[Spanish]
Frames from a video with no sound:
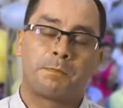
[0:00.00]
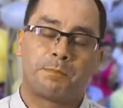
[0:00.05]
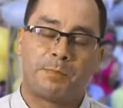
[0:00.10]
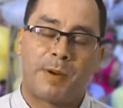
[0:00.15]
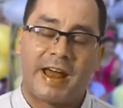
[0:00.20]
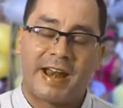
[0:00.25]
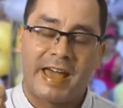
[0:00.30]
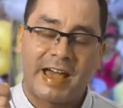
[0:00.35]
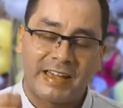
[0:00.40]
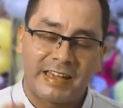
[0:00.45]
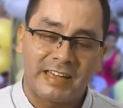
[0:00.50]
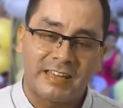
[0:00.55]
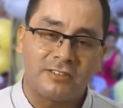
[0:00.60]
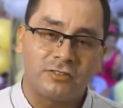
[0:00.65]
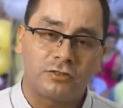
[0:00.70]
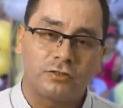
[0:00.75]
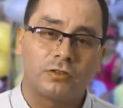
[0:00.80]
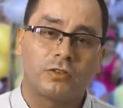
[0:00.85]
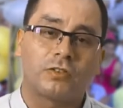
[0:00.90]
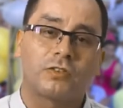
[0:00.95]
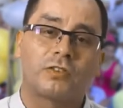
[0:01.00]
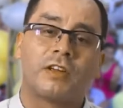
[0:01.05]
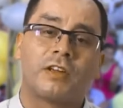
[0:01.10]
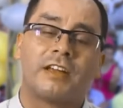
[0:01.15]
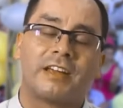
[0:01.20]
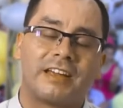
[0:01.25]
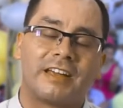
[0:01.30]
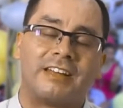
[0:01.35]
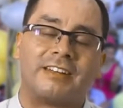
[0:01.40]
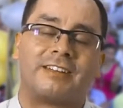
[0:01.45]
Para ellos
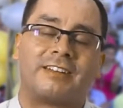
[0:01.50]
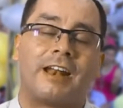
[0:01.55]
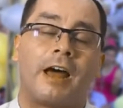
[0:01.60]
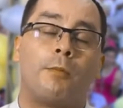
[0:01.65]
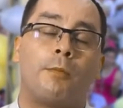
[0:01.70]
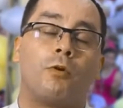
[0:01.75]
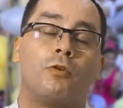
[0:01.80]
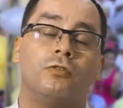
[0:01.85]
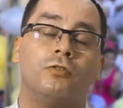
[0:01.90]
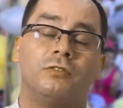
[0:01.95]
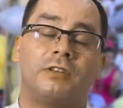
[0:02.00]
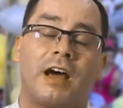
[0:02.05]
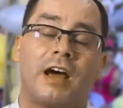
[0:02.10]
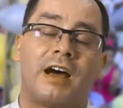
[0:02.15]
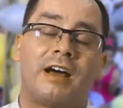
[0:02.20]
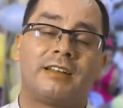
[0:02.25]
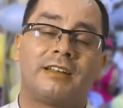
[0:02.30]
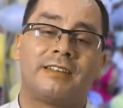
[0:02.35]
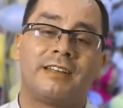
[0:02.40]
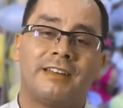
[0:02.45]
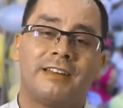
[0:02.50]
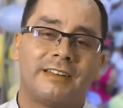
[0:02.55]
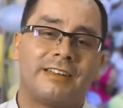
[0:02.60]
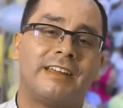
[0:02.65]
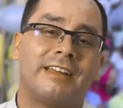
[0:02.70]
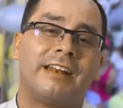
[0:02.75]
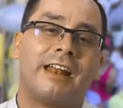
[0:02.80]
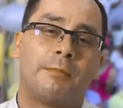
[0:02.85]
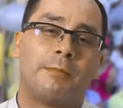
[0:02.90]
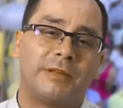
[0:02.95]
es la bondad
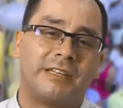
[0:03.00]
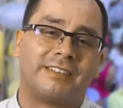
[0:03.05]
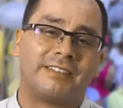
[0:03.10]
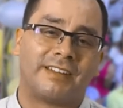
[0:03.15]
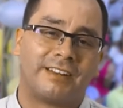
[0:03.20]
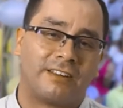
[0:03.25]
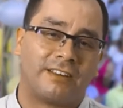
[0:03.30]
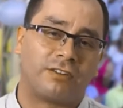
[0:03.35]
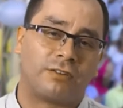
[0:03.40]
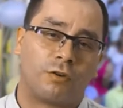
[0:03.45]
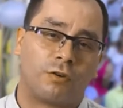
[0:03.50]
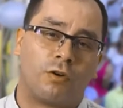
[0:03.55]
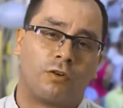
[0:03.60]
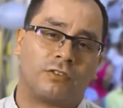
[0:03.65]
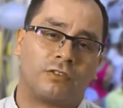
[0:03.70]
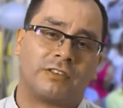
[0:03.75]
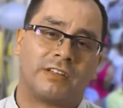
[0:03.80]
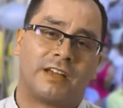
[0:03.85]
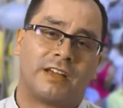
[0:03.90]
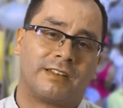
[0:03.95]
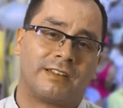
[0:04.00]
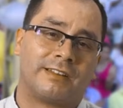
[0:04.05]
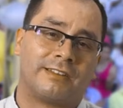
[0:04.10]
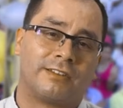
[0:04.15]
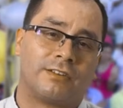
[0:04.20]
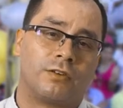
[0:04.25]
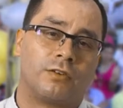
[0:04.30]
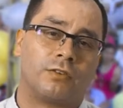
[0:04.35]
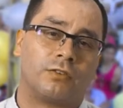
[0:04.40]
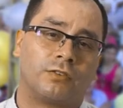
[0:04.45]
y la misericordia de
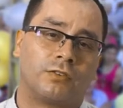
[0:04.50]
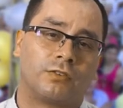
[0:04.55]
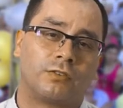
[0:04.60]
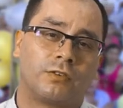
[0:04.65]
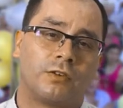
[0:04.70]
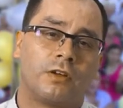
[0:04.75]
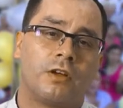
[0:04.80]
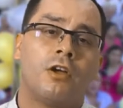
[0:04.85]
Dios.